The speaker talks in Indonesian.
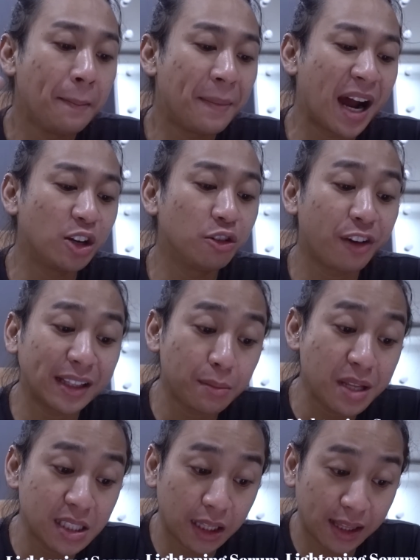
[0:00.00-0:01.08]
mengandung
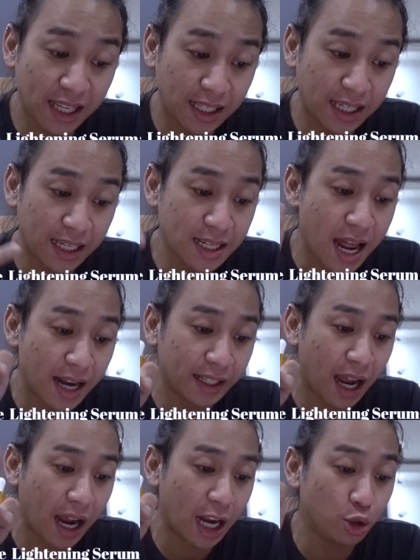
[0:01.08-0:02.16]
vitamin C tinggi dari
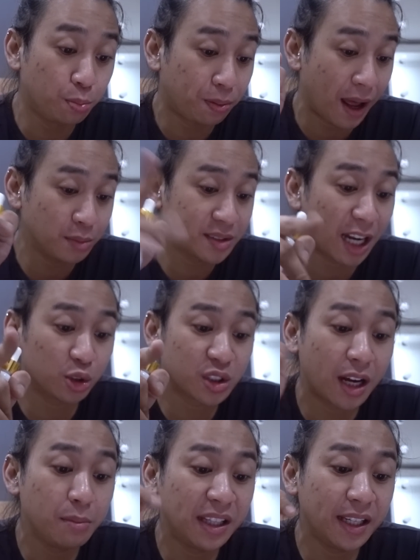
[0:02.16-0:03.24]
kakak duplam 100
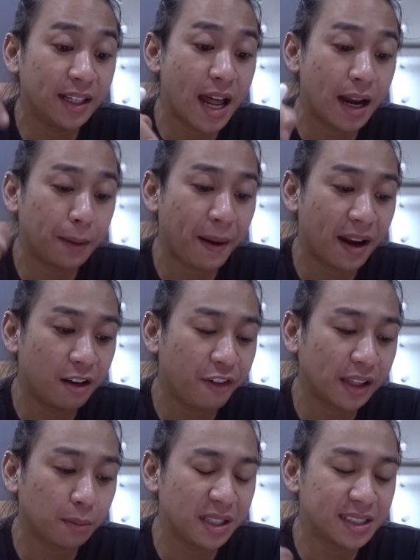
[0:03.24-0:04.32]
kali lebih tinggi daripada
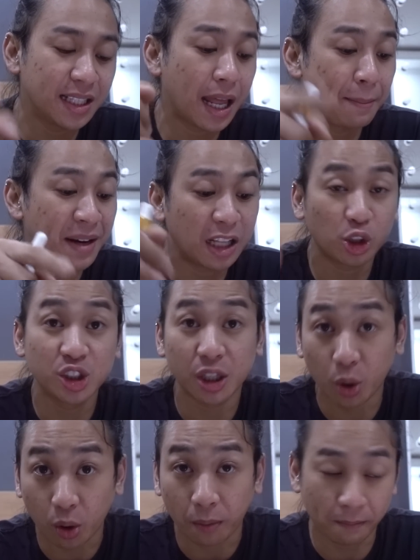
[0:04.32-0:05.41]
vitamin C lemon atau
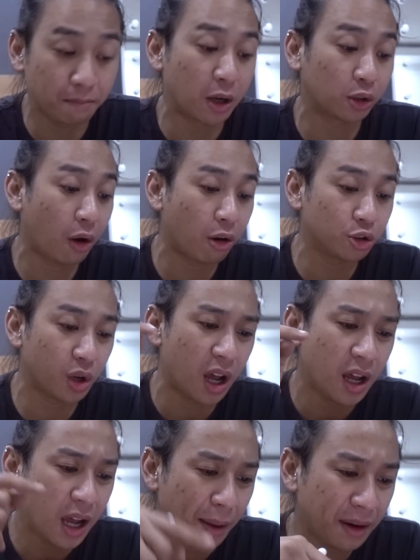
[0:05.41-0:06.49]
jeruk hmm baru tahu aku juga
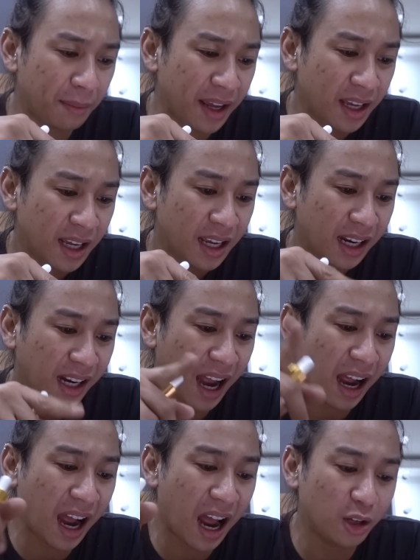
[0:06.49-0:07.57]
apa namanya
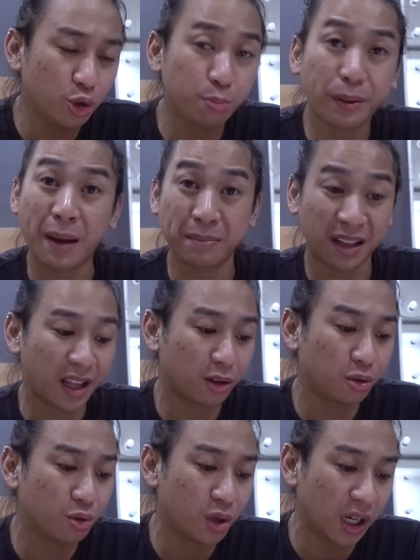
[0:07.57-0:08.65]
duplam nanti
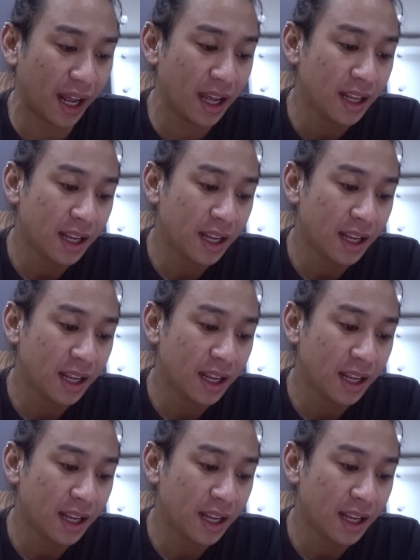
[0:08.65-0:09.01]
aku google ya